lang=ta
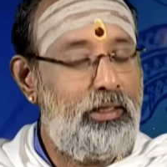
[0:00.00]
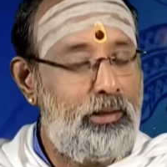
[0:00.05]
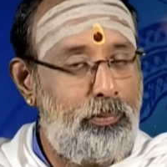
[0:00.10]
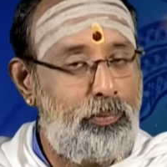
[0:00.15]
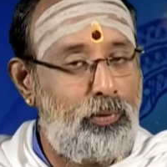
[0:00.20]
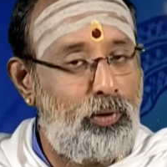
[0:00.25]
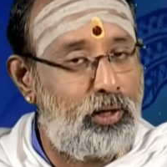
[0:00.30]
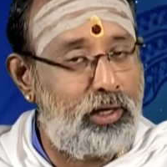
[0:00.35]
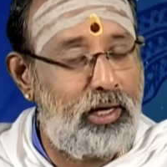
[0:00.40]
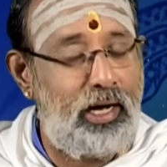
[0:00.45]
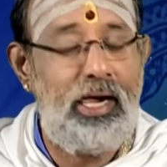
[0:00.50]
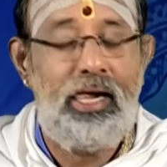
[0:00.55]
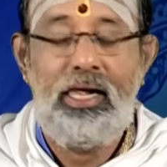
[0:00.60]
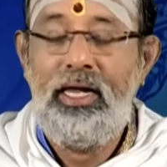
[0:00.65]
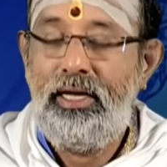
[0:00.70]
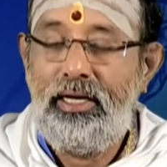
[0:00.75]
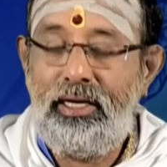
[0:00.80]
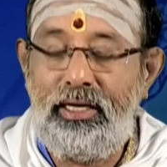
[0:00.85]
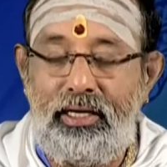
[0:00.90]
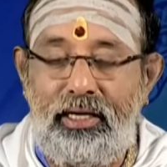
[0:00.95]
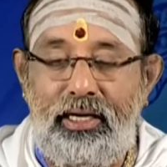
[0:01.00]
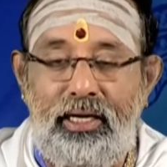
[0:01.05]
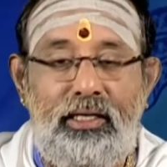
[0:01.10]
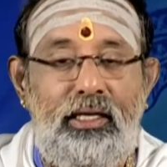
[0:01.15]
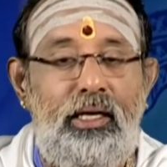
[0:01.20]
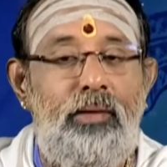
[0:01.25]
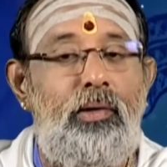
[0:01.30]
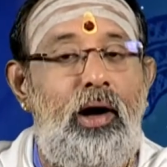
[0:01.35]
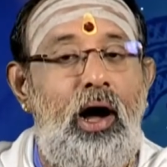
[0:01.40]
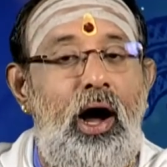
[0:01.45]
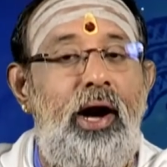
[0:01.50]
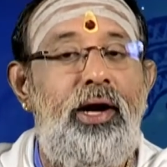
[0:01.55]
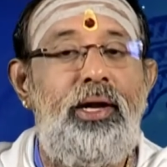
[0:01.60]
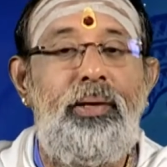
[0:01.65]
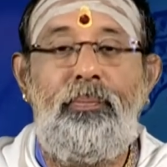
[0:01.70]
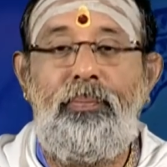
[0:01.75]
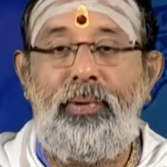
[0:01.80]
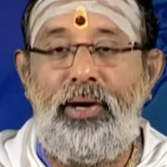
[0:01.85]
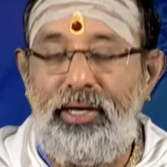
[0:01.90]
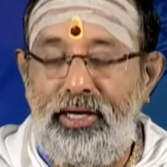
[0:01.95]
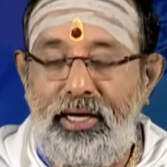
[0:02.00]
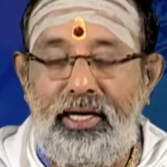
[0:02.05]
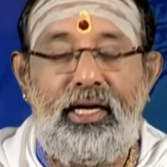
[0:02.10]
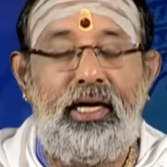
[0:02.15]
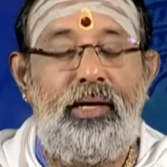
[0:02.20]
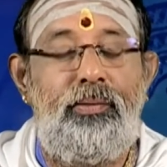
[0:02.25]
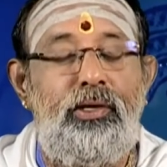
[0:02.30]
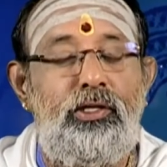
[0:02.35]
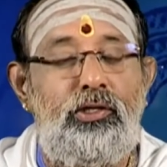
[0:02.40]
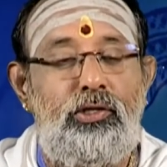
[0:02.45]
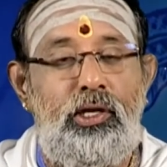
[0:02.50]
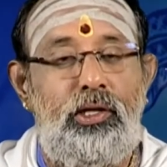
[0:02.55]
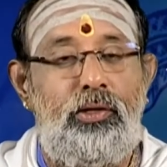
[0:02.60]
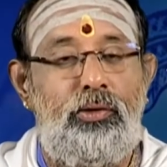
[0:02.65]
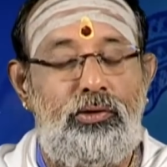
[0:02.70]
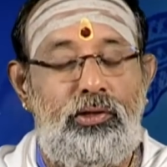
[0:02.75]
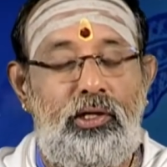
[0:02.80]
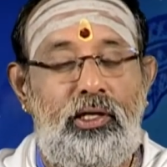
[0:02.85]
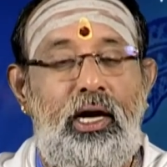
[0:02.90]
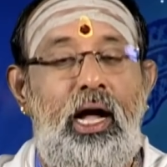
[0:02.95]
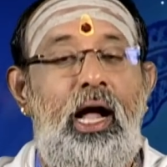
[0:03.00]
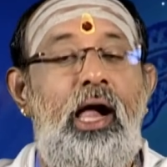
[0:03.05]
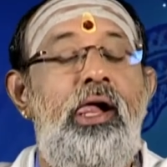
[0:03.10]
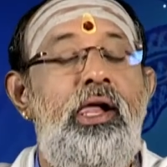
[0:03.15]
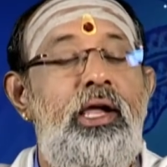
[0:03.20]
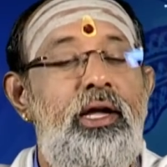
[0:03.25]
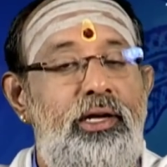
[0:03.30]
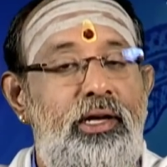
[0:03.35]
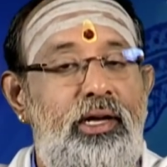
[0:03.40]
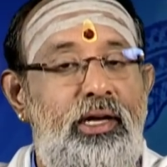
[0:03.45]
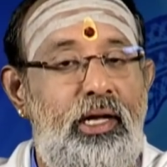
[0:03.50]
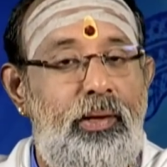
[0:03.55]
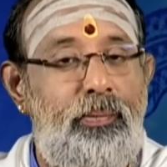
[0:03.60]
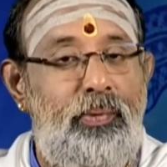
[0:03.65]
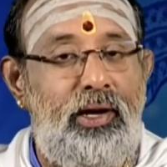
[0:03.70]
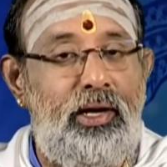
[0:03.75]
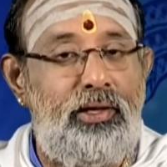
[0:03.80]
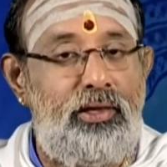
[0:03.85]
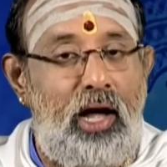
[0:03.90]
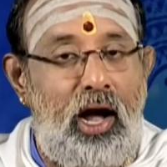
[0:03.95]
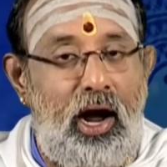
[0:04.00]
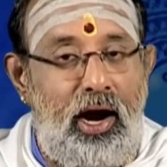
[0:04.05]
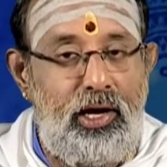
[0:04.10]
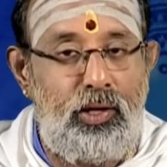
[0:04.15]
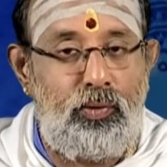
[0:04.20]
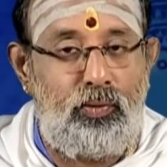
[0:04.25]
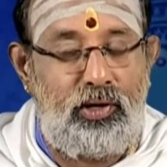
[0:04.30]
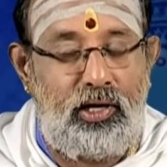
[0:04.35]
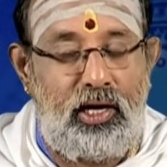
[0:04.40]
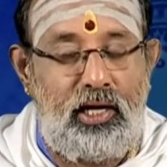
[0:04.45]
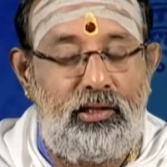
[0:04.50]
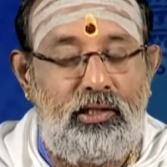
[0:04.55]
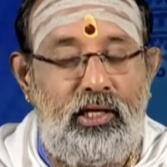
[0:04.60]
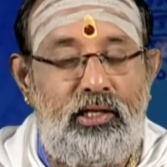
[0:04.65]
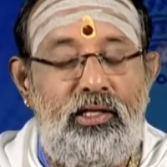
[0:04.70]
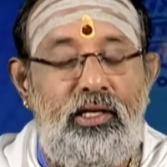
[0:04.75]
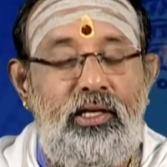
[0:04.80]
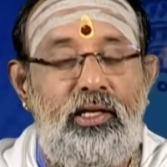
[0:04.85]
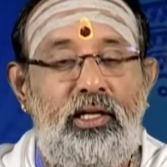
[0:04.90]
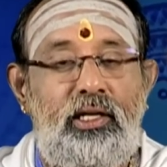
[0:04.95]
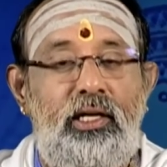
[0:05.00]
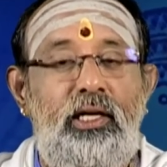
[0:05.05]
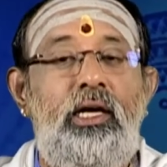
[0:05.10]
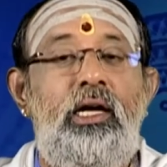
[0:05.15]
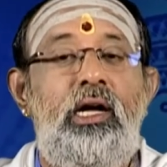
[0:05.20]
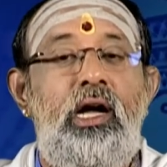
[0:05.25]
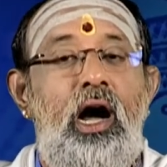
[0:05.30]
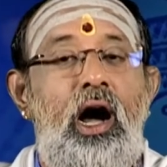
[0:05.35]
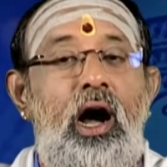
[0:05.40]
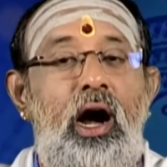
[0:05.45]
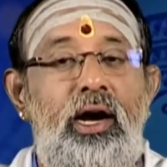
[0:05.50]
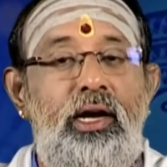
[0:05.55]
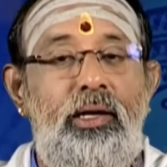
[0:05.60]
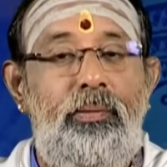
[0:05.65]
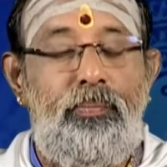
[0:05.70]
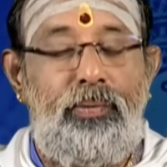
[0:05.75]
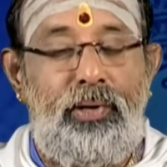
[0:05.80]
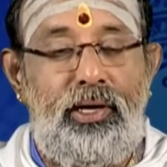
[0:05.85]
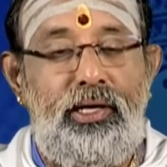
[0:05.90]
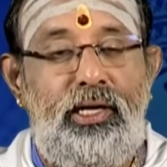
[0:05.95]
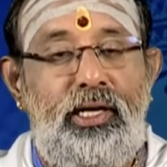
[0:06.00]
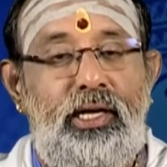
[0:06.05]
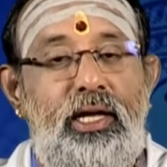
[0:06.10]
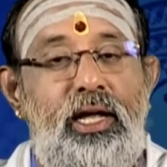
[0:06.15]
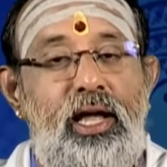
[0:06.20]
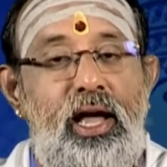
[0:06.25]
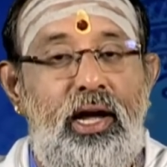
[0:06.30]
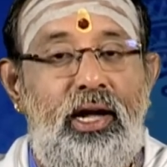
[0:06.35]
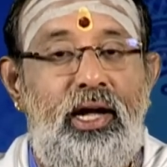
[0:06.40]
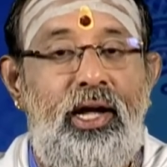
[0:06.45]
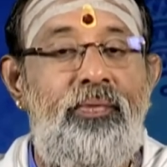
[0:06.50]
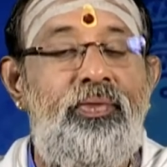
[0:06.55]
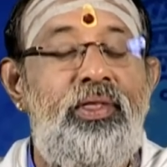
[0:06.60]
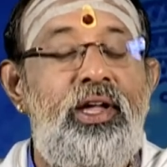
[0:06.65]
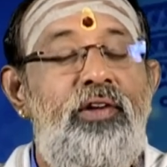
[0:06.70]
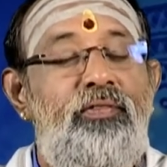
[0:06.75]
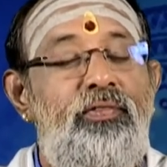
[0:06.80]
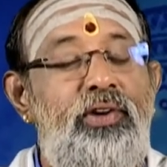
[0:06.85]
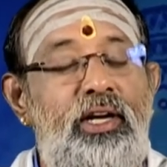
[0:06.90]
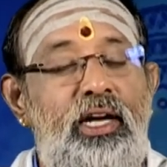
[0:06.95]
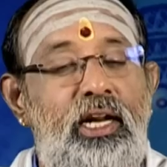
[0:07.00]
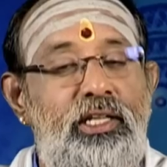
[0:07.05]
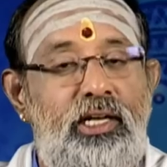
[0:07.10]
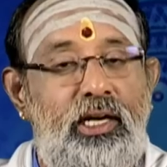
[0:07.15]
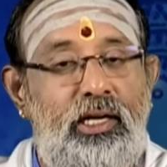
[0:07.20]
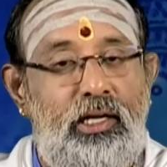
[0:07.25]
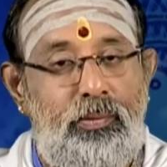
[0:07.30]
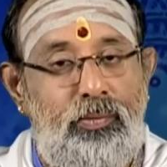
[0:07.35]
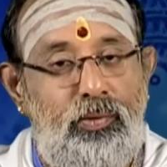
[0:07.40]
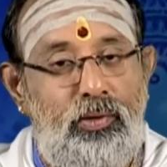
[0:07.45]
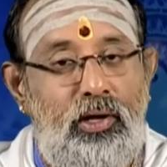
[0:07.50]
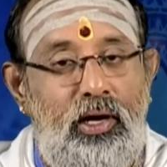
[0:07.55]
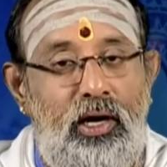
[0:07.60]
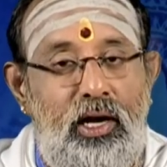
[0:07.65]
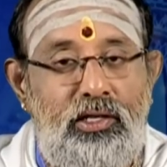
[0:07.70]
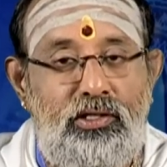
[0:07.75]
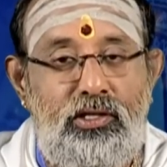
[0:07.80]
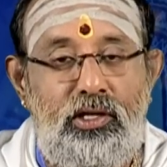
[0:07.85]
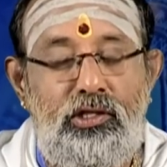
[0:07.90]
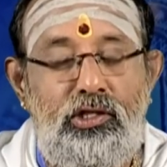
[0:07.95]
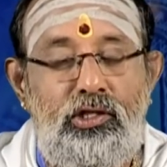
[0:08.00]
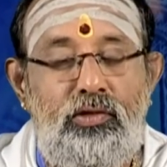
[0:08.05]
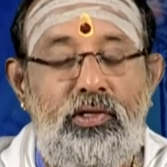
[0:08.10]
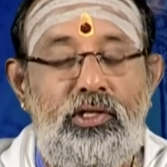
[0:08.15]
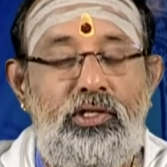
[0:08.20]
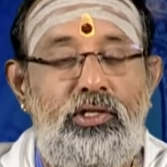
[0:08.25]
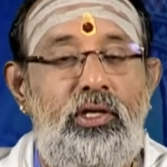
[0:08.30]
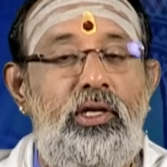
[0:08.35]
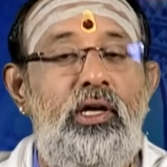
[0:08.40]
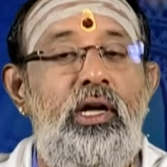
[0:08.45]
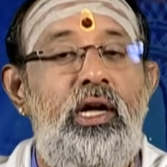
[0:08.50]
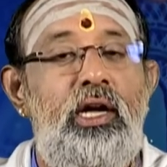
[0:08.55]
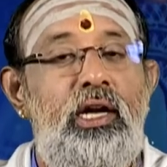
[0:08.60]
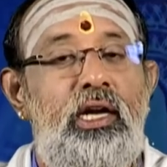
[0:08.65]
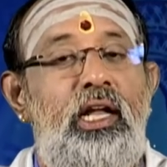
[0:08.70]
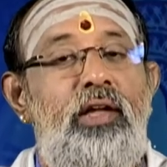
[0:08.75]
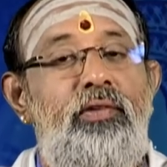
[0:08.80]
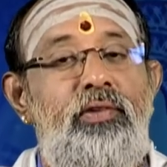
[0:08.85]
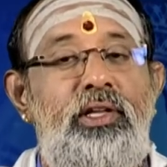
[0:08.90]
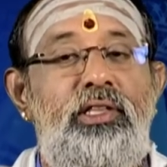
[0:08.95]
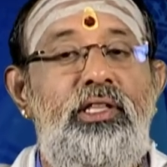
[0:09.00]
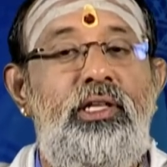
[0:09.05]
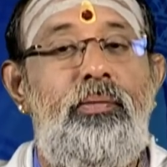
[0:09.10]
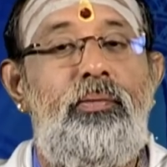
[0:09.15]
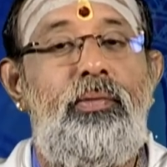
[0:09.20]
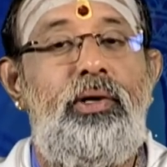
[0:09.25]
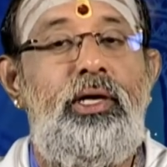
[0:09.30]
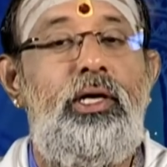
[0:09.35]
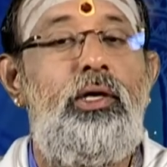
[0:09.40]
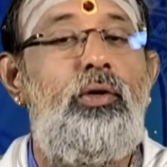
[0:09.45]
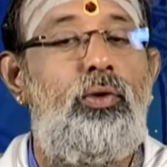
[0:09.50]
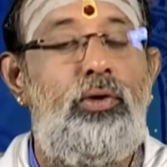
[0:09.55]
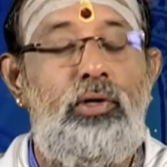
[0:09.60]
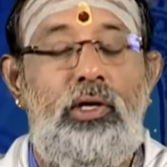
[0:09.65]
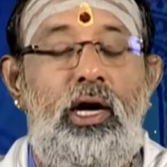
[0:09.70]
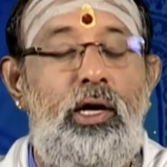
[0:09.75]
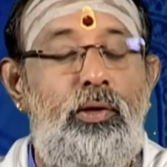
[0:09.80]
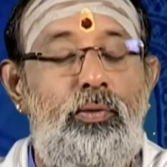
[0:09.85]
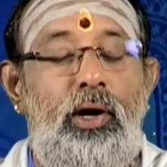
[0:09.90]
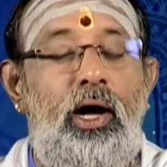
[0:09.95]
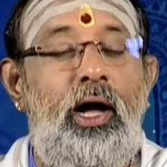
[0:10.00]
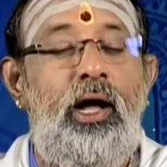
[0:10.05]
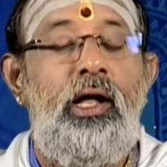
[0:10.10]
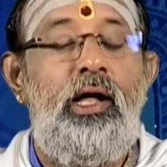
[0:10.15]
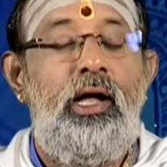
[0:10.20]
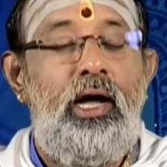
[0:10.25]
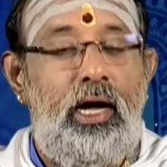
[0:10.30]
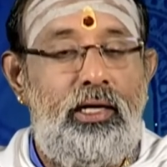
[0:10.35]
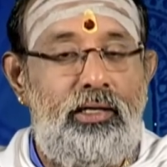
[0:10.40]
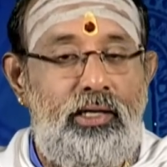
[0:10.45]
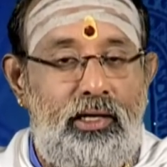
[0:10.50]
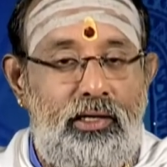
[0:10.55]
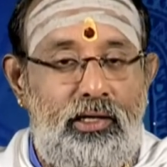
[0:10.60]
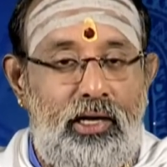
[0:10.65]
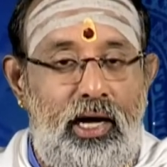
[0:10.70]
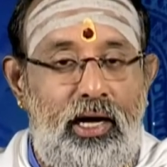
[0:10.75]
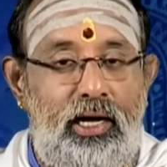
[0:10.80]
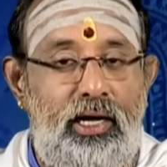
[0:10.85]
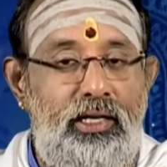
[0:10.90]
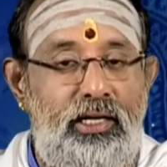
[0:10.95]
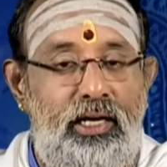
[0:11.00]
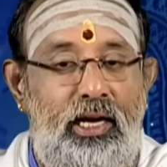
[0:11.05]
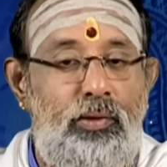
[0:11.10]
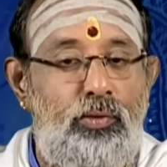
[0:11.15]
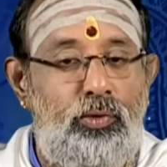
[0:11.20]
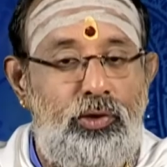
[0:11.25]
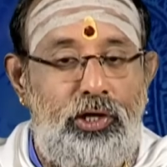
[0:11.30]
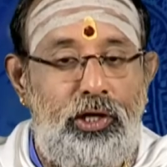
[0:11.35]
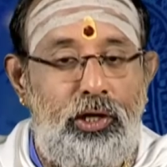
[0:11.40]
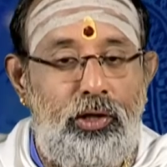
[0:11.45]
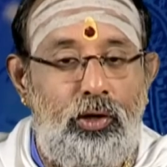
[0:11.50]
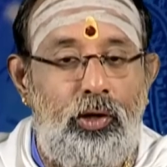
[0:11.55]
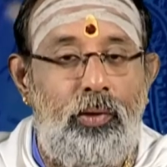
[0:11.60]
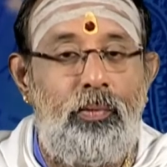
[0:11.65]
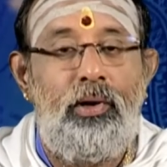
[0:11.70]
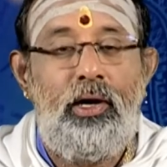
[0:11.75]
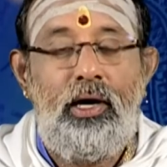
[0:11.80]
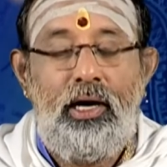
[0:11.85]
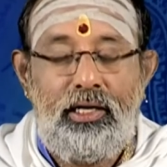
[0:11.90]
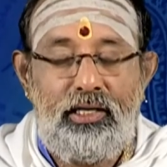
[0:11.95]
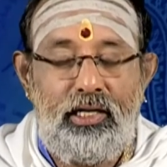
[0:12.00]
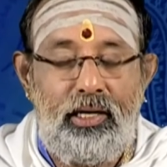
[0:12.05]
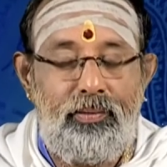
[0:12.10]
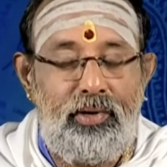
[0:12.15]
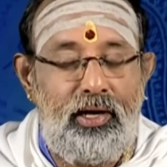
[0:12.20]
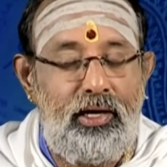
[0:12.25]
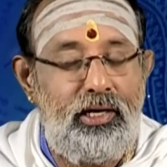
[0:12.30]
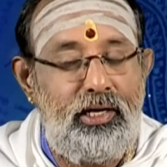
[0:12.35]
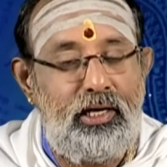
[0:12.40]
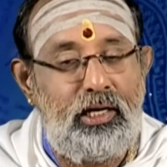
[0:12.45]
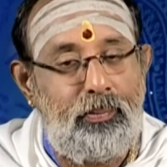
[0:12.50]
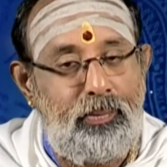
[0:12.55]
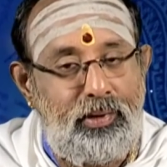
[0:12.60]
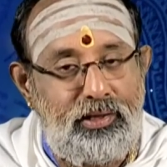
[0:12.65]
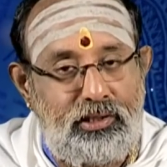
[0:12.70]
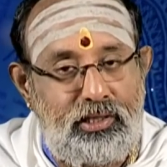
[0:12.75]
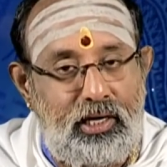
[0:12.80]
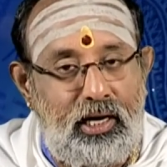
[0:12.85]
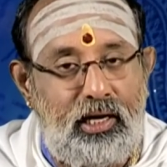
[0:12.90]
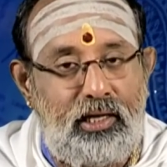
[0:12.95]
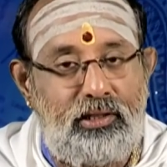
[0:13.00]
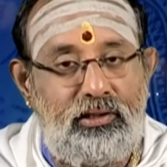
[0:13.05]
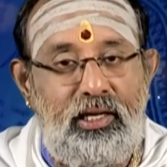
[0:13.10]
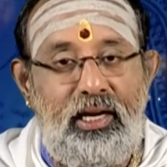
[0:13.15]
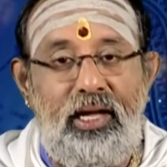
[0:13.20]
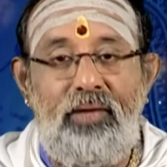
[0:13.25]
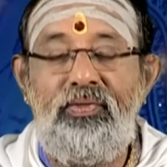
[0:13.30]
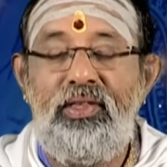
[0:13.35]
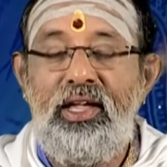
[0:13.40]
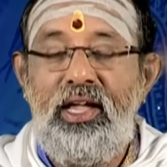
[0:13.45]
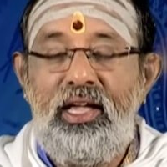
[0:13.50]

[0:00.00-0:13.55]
இது போக இன்றைய தினம் ஆடி பண்டிகை அப்படின்னு சொல்லி கொடுத்துருக்கா நிறைய பேர் இந்த ஆடி ஒன்றாம் தேதி அன்னைக்கு ஆடி பண்டிகையாக வீட்டில் சக்கரப்பொங்கல்லாம் பொங்கல்லாம் செஞ்சு வச்சு நைவேத்தியம் பண்ணி கொண்டாடுவா அதற்காக நினை சிந்தனை ஊட்டுகிறோம் அதே மாதிரி இன்றைக்கி பஞ்சாங்கத்திலே